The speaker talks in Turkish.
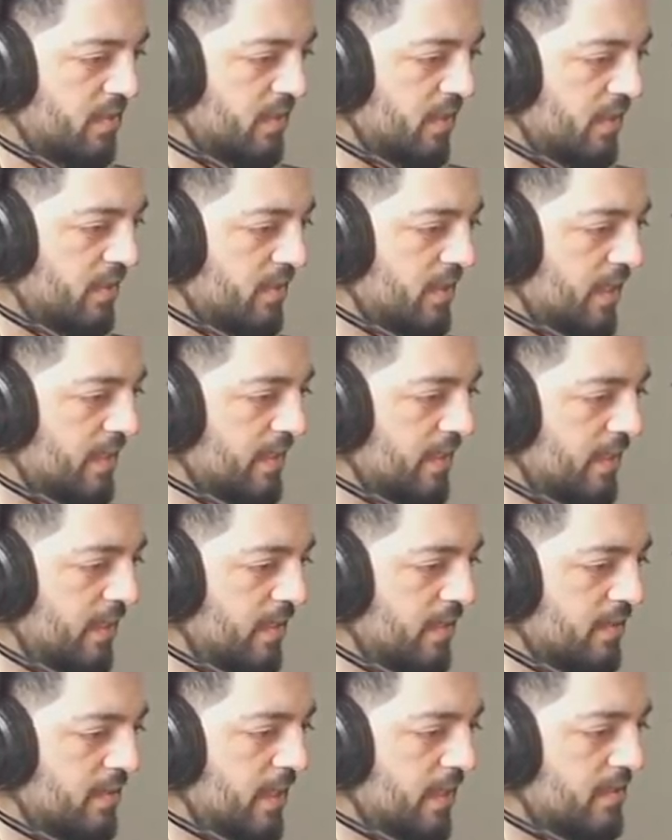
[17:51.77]
Sait gel gel
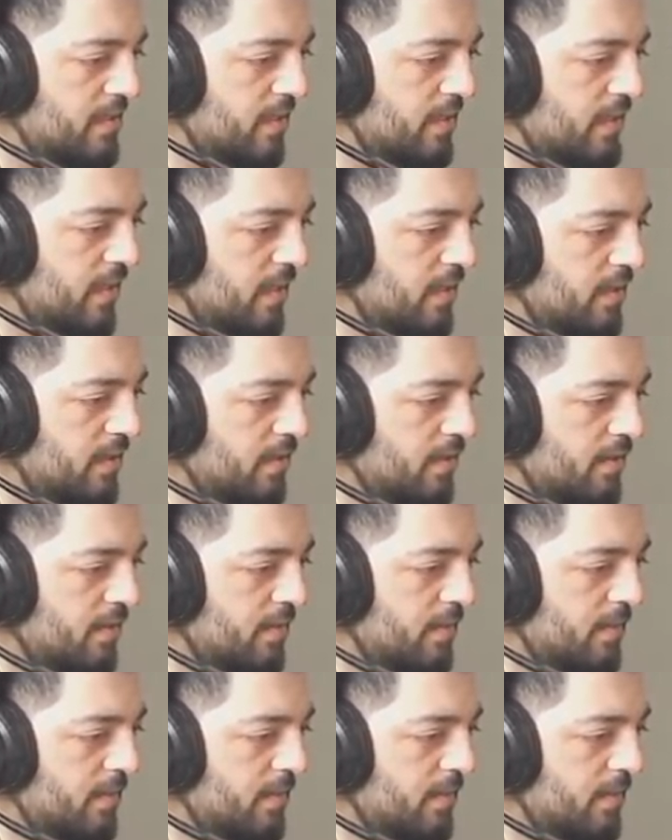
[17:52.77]
gel. Gel Sait gel.